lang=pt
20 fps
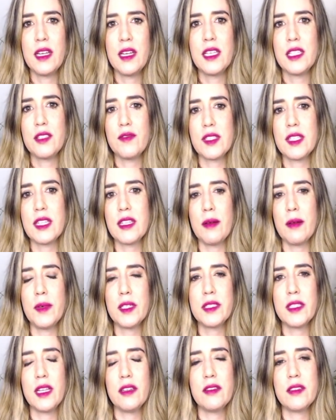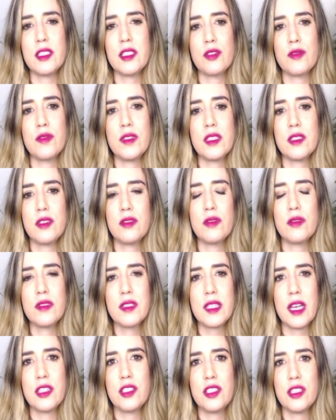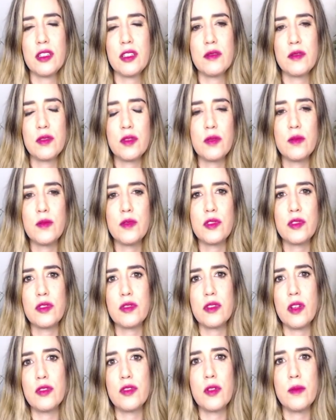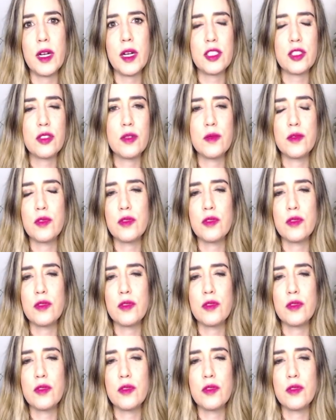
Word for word: se você está mantendo essas coisas tudo certinho, tudo muito do automático,